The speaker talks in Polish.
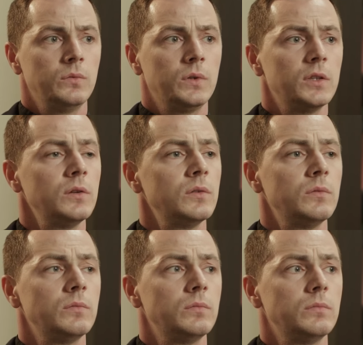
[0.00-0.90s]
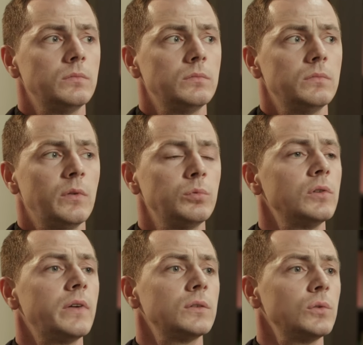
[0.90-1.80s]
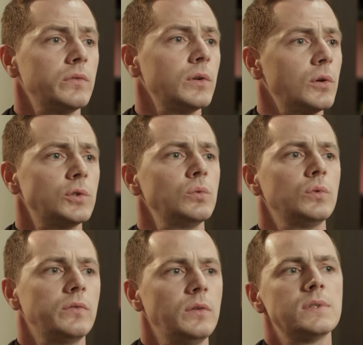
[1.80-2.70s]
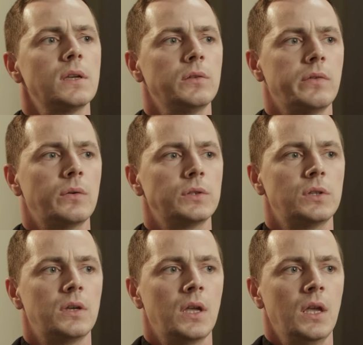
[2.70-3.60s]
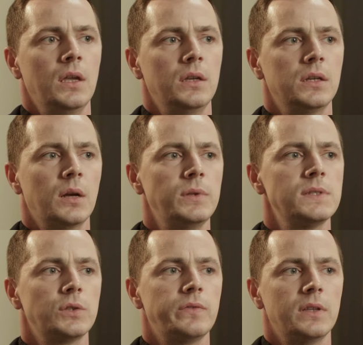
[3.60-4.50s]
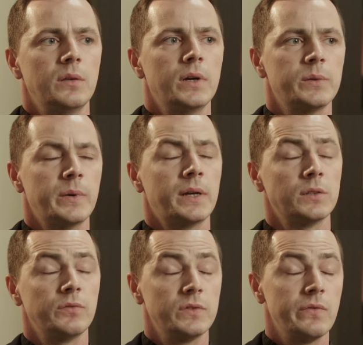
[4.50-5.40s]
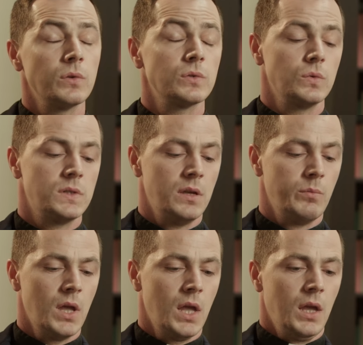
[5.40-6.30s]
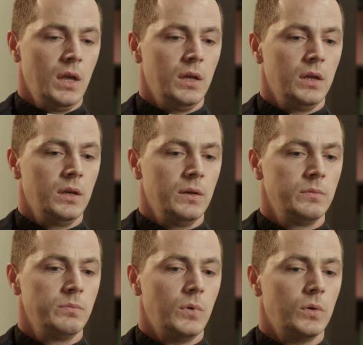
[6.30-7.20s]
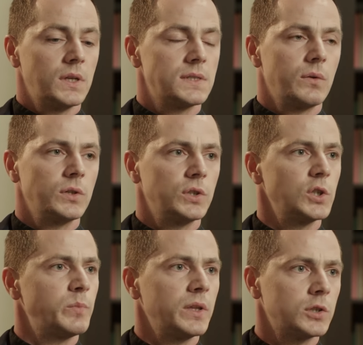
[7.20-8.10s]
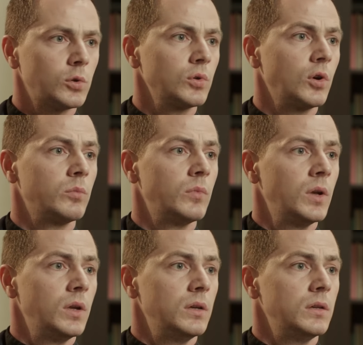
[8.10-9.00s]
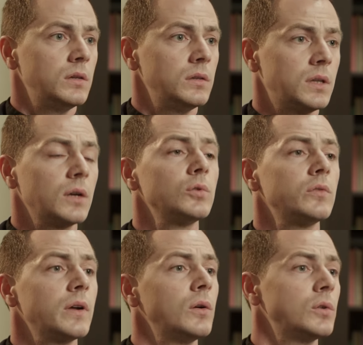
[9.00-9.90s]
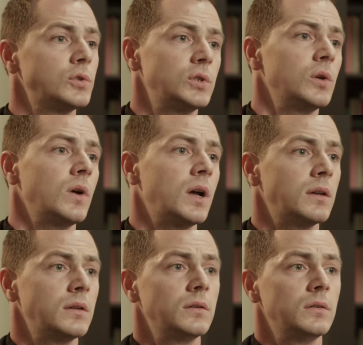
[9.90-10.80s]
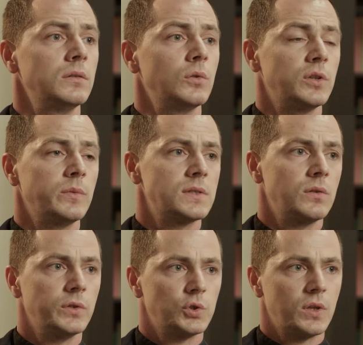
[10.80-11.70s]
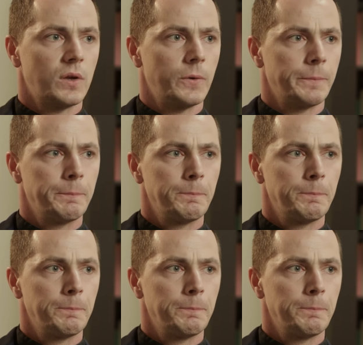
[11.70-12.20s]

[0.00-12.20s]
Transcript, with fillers: Kiedy wybudowano nowy kościół, to w nim znajdowała się kaplica świętej Barbary. W związku z tym ona stała się też patronką tego nowego kościoła XVIII-wiecznego.